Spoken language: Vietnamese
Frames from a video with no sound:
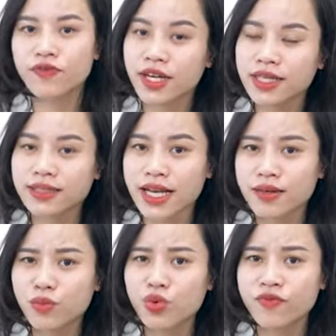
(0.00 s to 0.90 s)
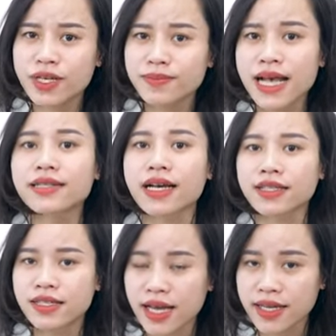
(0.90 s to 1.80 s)
Với cái tình trạng mụn viêm dai
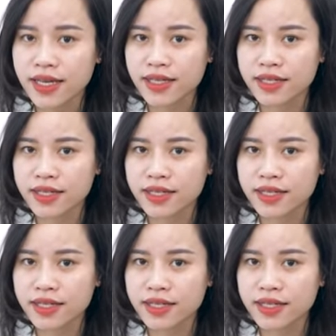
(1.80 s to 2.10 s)
dẳng như này á,